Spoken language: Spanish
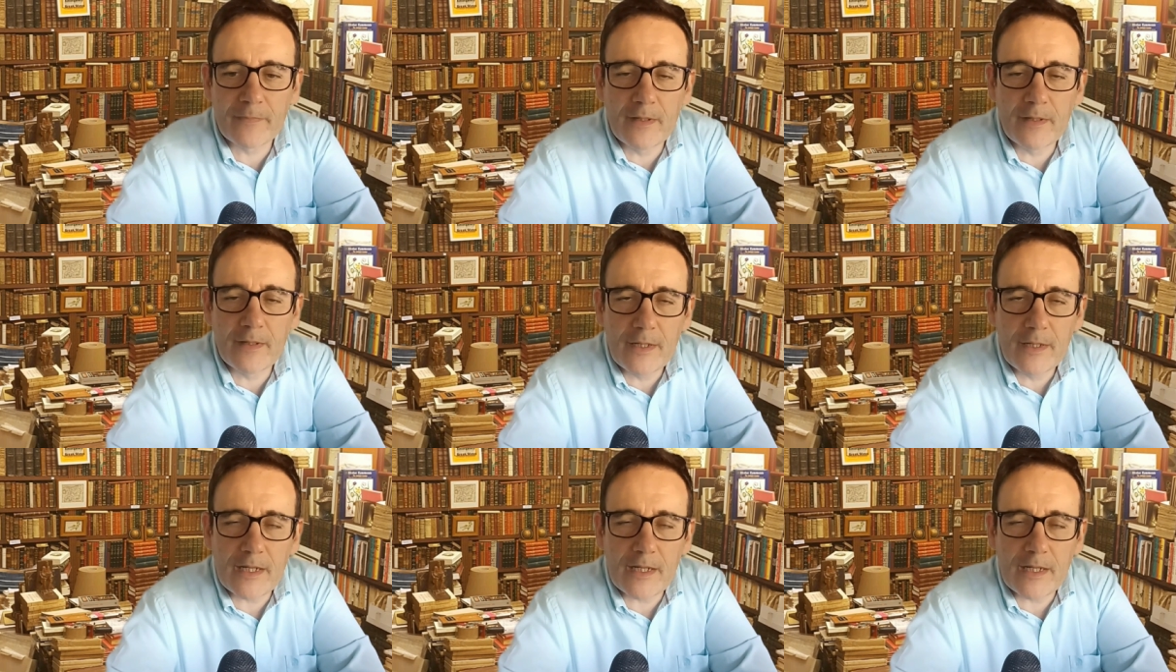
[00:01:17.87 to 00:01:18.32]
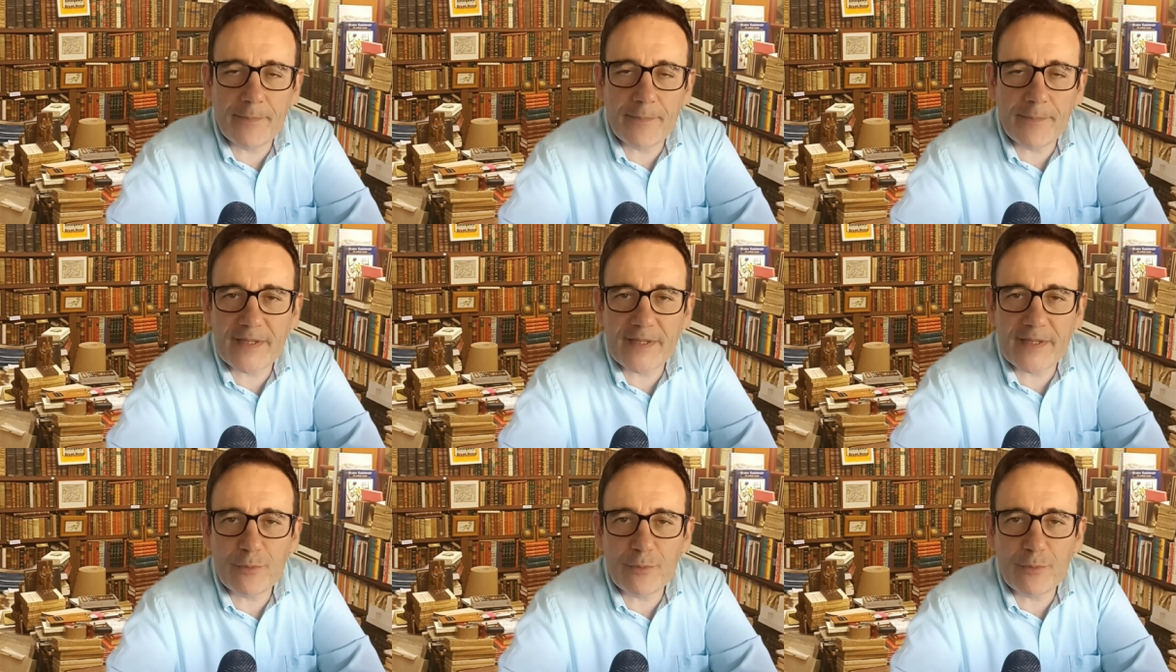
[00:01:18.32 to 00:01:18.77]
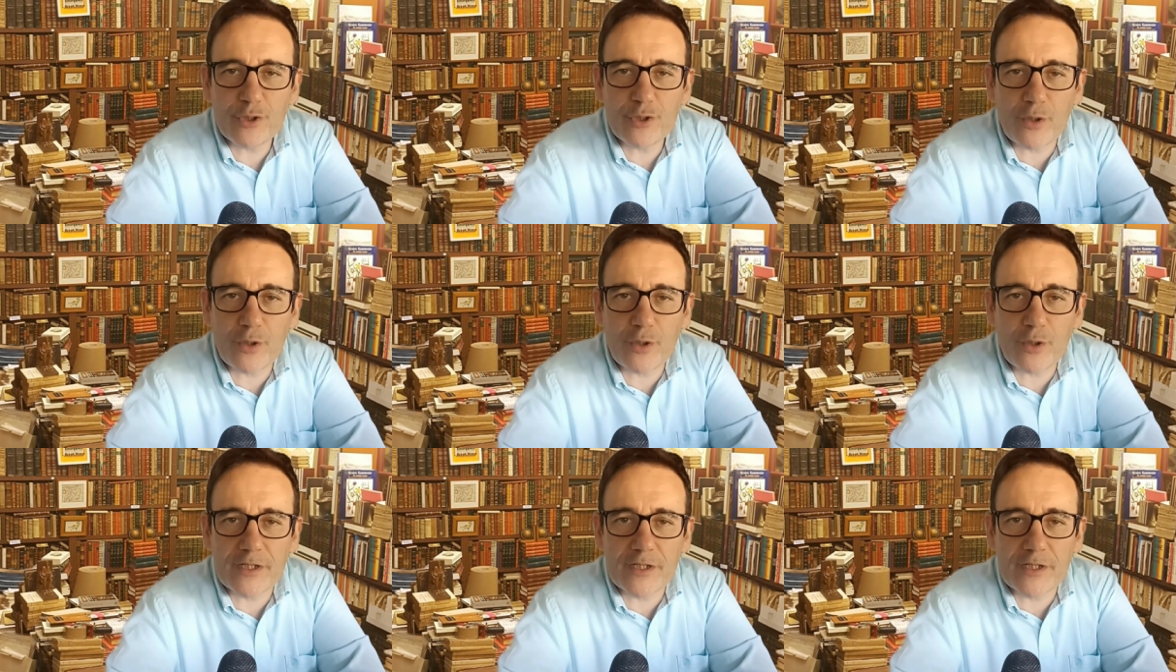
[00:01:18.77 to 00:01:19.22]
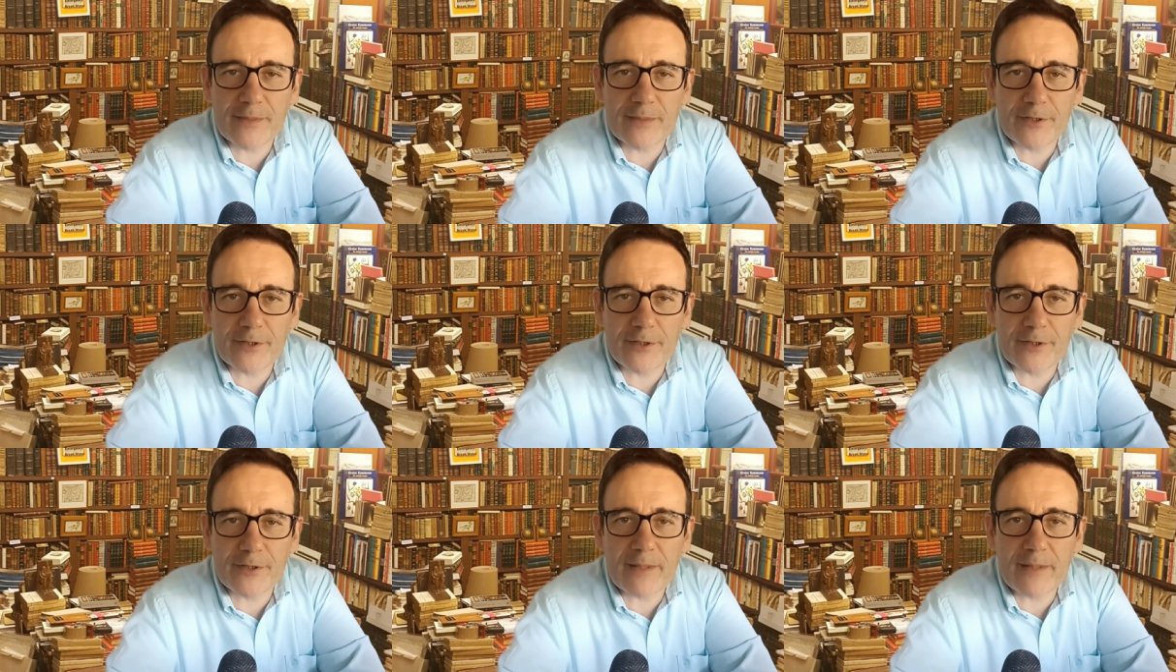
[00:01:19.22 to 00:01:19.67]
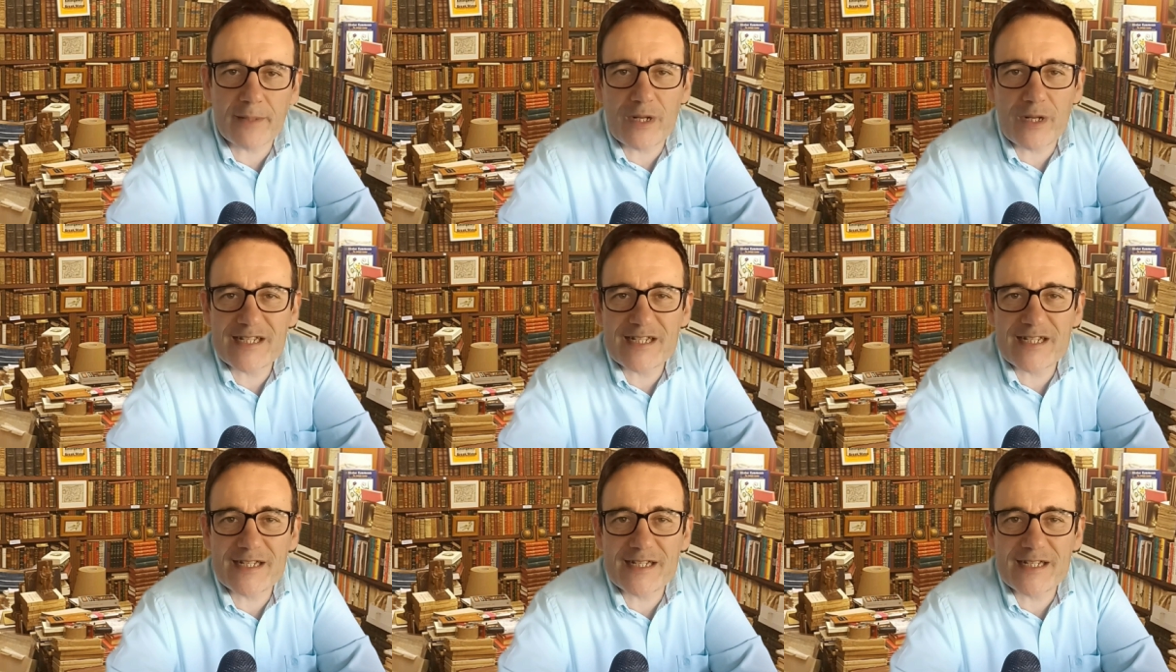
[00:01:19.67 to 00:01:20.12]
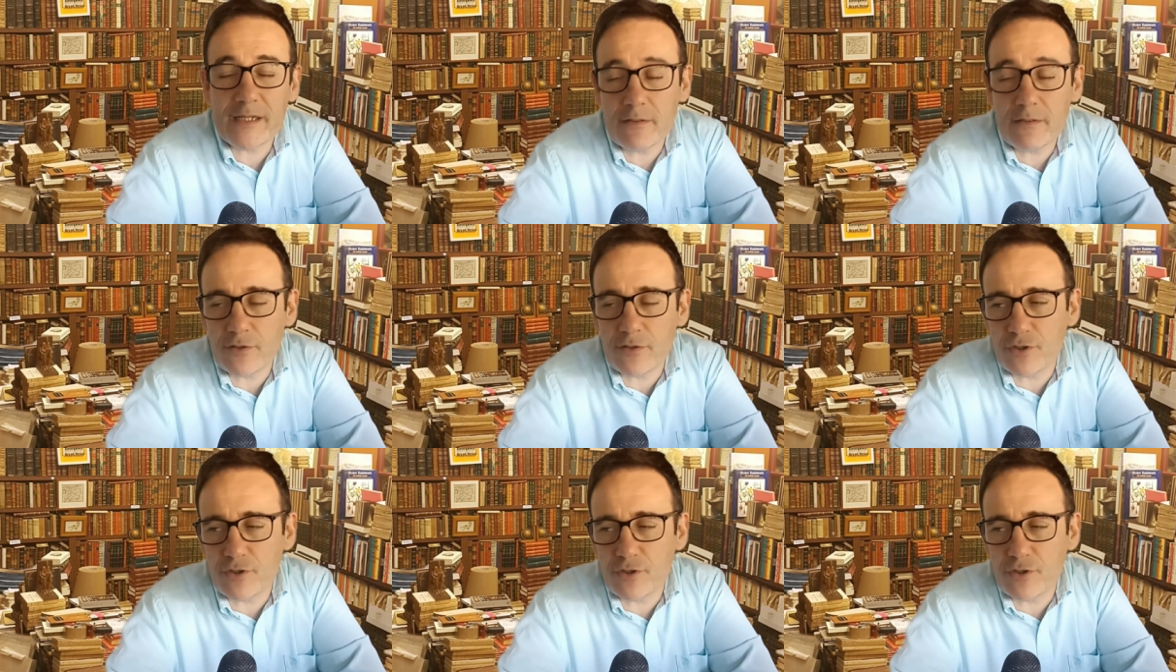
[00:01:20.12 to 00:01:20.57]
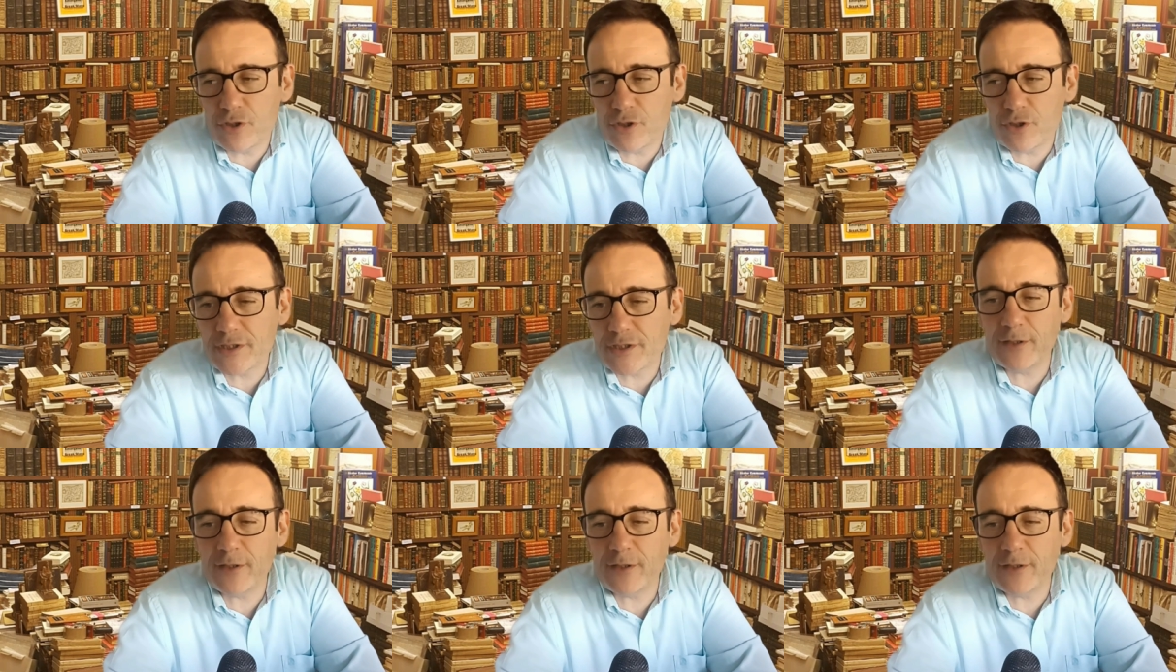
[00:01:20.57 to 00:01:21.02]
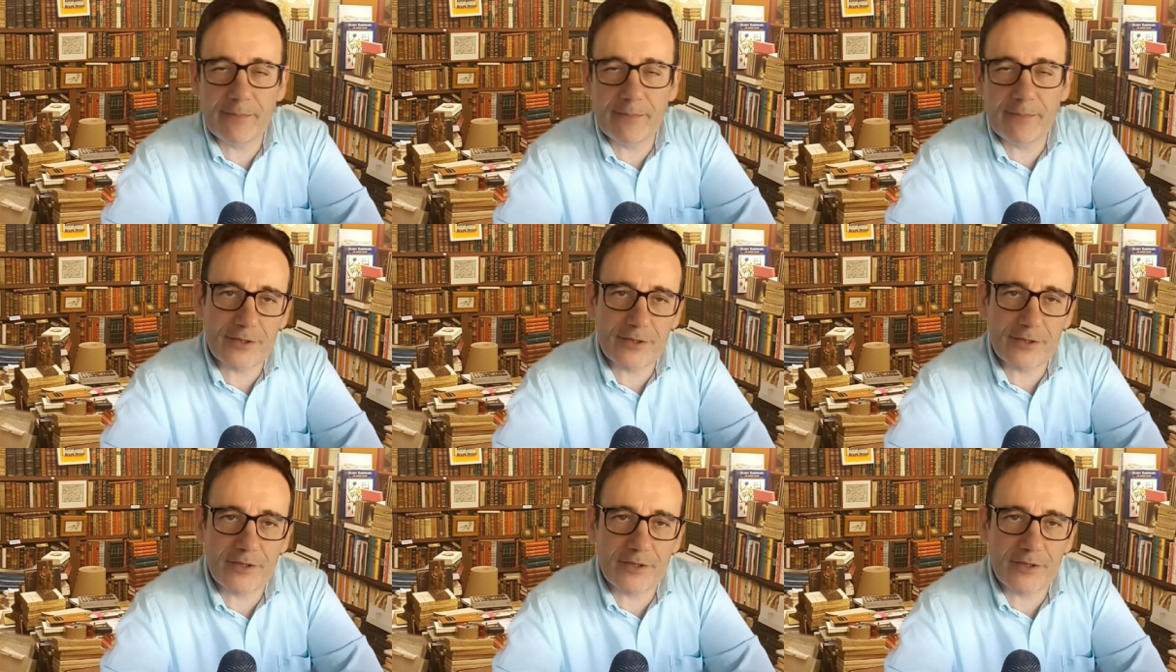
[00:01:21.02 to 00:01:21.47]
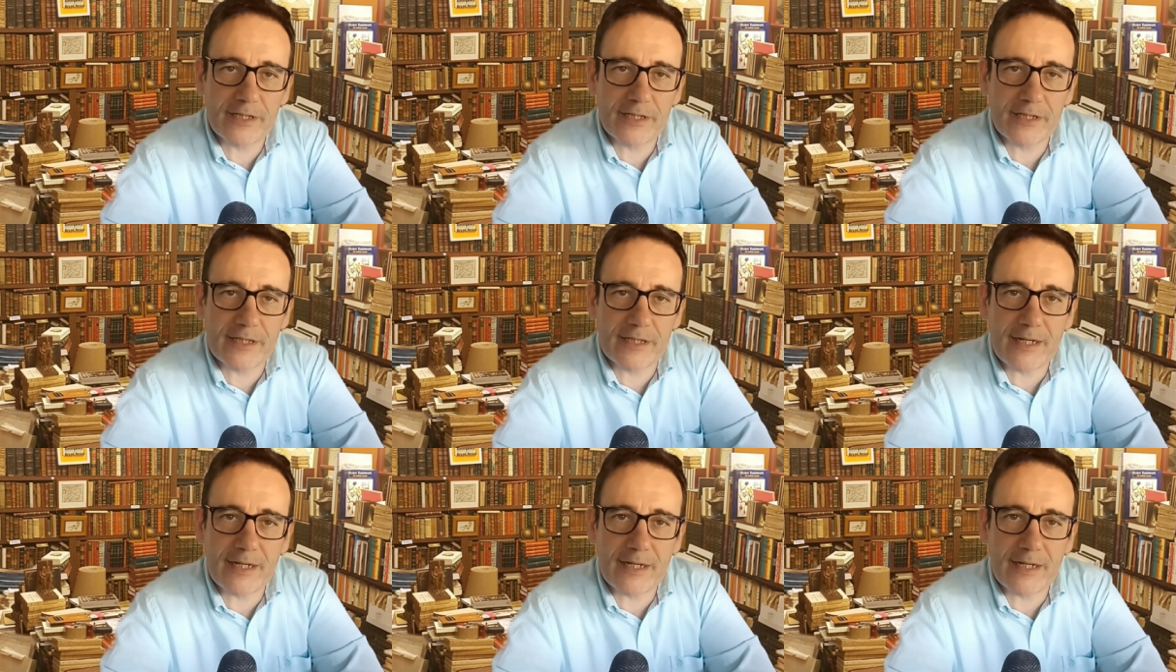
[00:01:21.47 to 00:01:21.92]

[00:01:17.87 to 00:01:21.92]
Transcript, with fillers: Empezamos con este programa una serie, no sé los episodios que tendrá,